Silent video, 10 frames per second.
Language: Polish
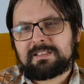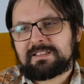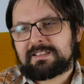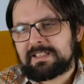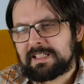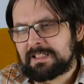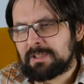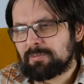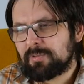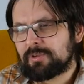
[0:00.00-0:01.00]

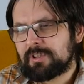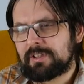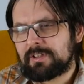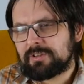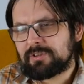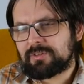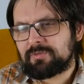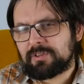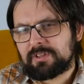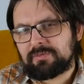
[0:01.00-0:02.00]
Sednem posiadania
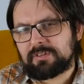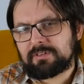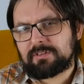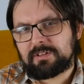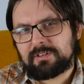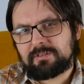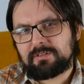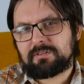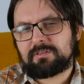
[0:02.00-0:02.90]
żywota wiecznego